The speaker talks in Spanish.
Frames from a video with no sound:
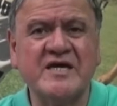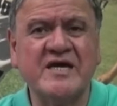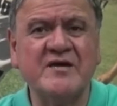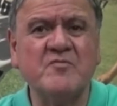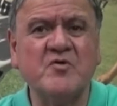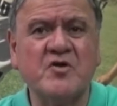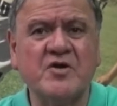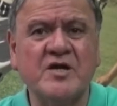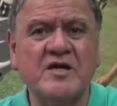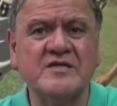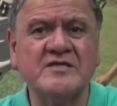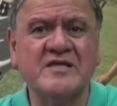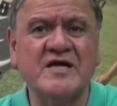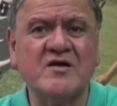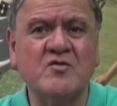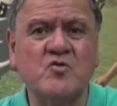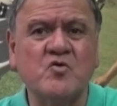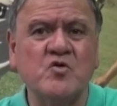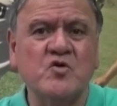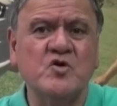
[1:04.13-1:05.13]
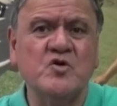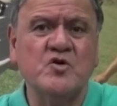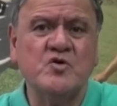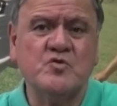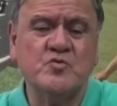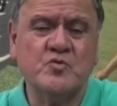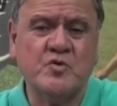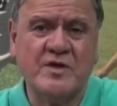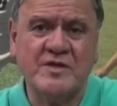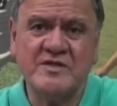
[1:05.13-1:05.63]
que hemos realizado
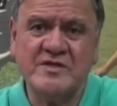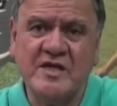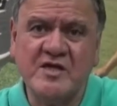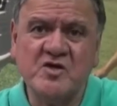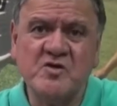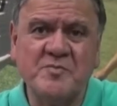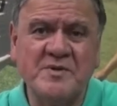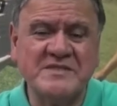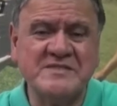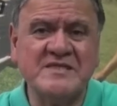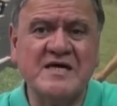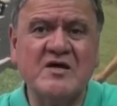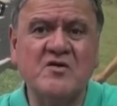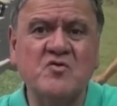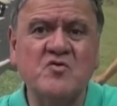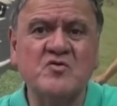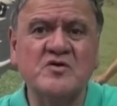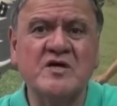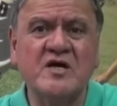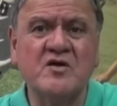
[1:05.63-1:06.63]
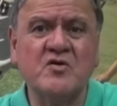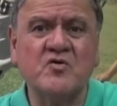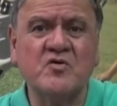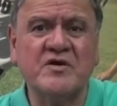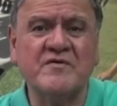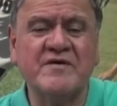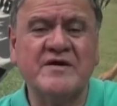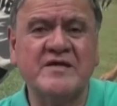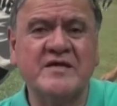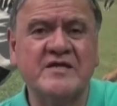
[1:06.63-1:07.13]
durante el año pasado y en lo
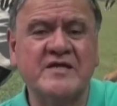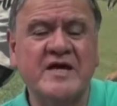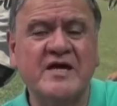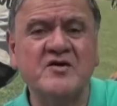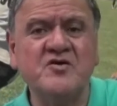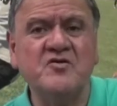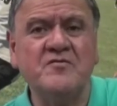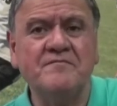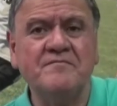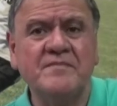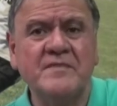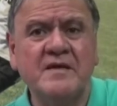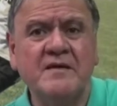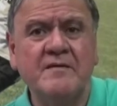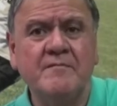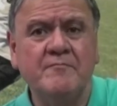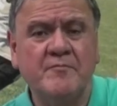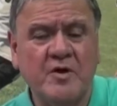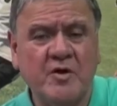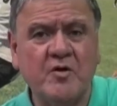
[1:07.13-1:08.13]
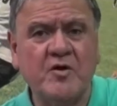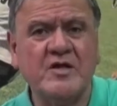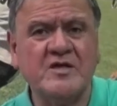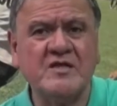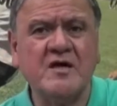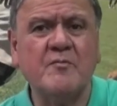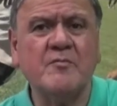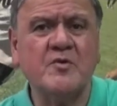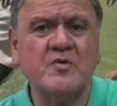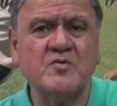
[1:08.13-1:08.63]
que va de este año. Pero en
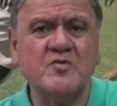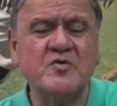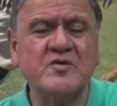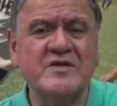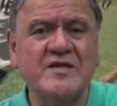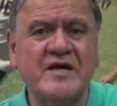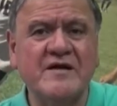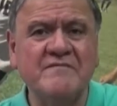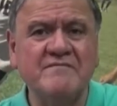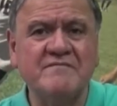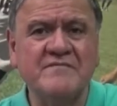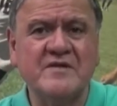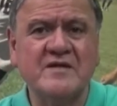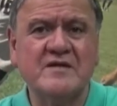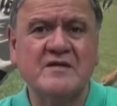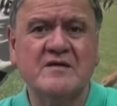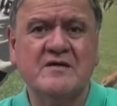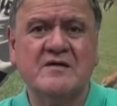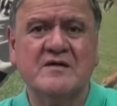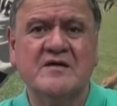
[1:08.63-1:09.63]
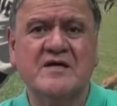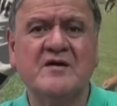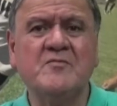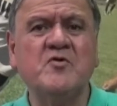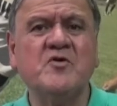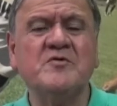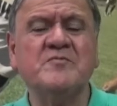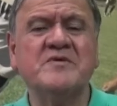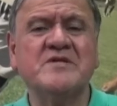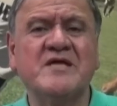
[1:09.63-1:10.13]
esta oportunidad
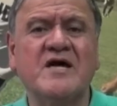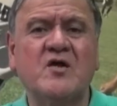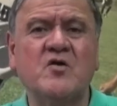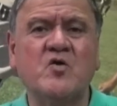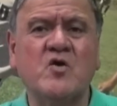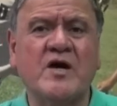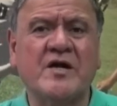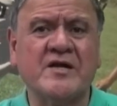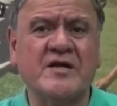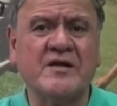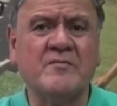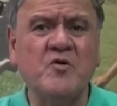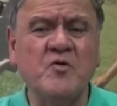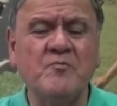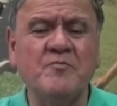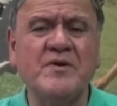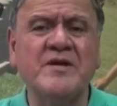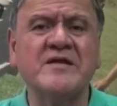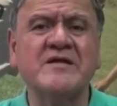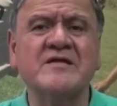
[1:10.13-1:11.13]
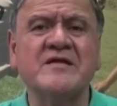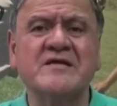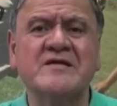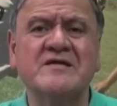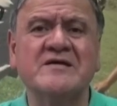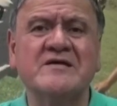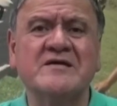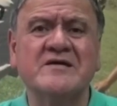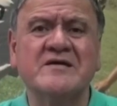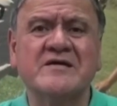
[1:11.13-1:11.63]
hemos invitado a Ramón Paredes,
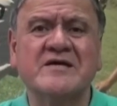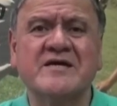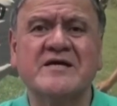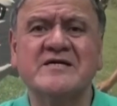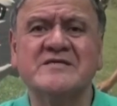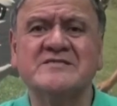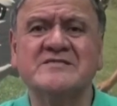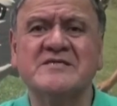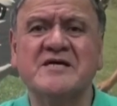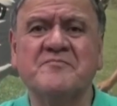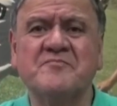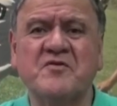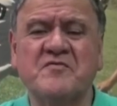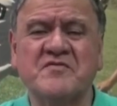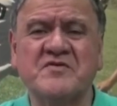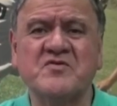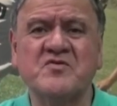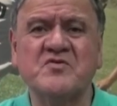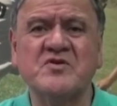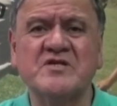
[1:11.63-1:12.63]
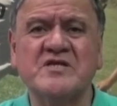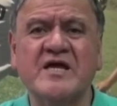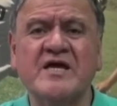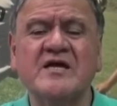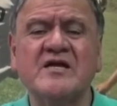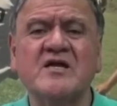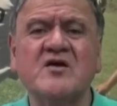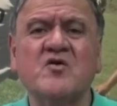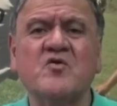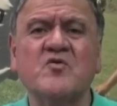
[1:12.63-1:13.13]
que es eh, profesor y
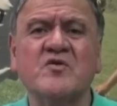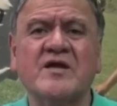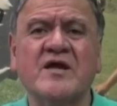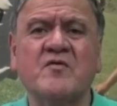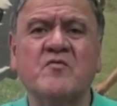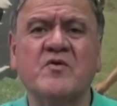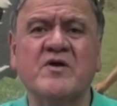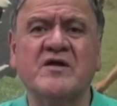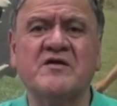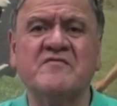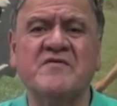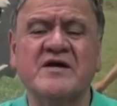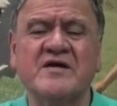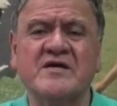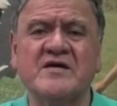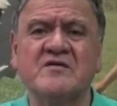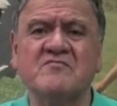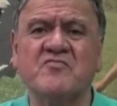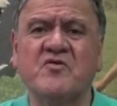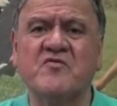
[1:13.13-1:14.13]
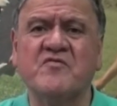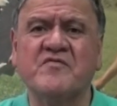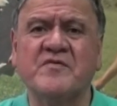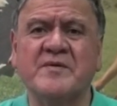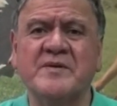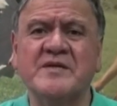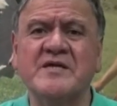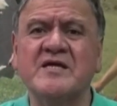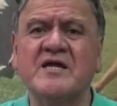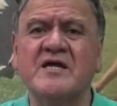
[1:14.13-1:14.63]
técnico de la Escuela de Básquetbol
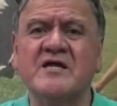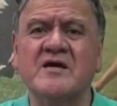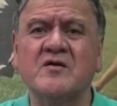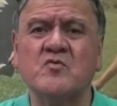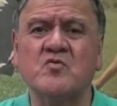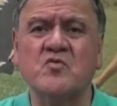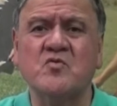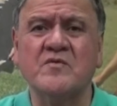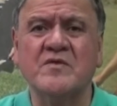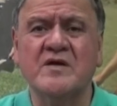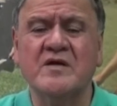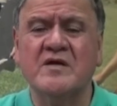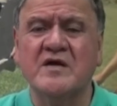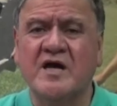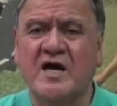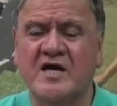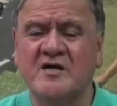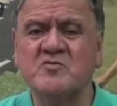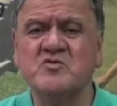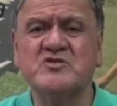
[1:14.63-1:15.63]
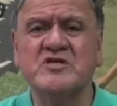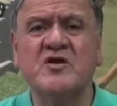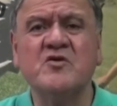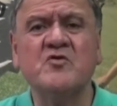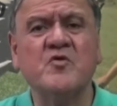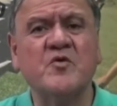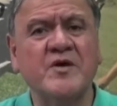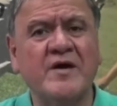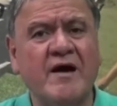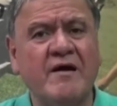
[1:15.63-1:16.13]
Femenina de Ancoa. Hay muchas
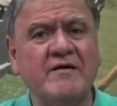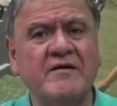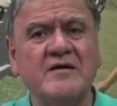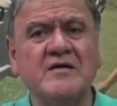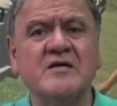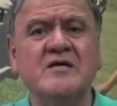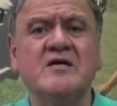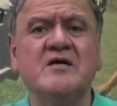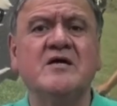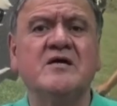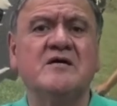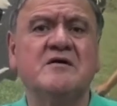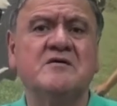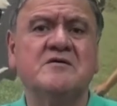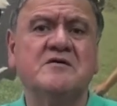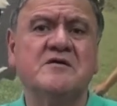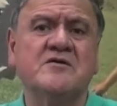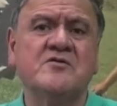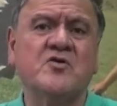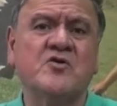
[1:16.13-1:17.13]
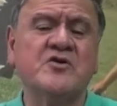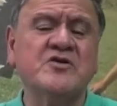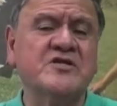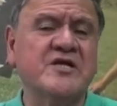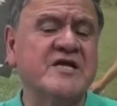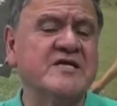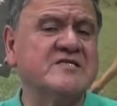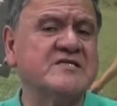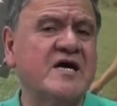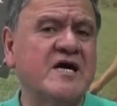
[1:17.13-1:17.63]
novedades, eh, nos
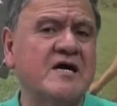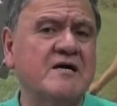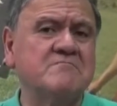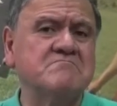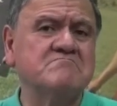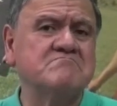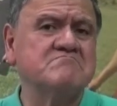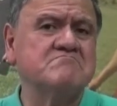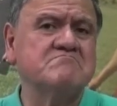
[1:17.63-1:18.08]
interesa